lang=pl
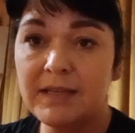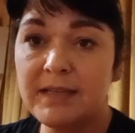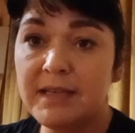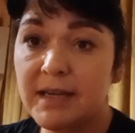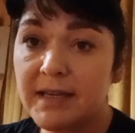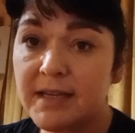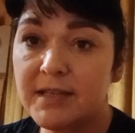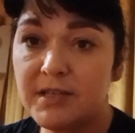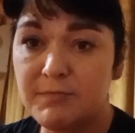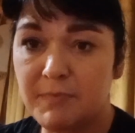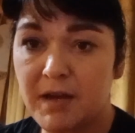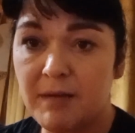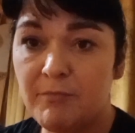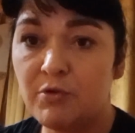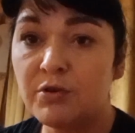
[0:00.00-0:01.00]
I ja kiedyś
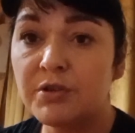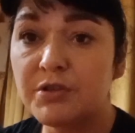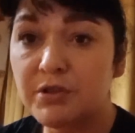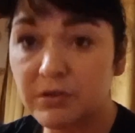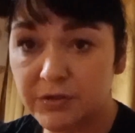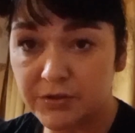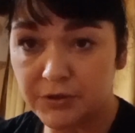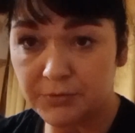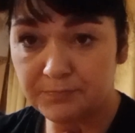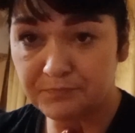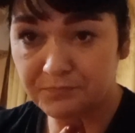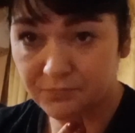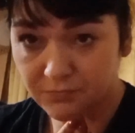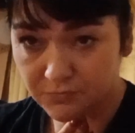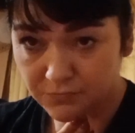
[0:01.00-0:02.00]
miałam określone to,
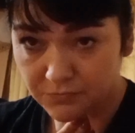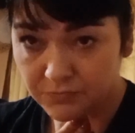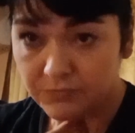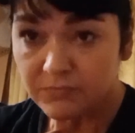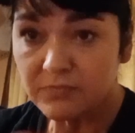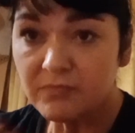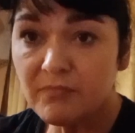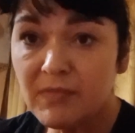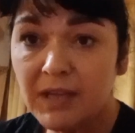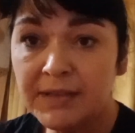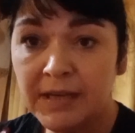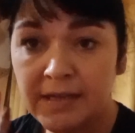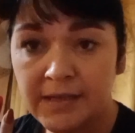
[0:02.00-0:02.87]
na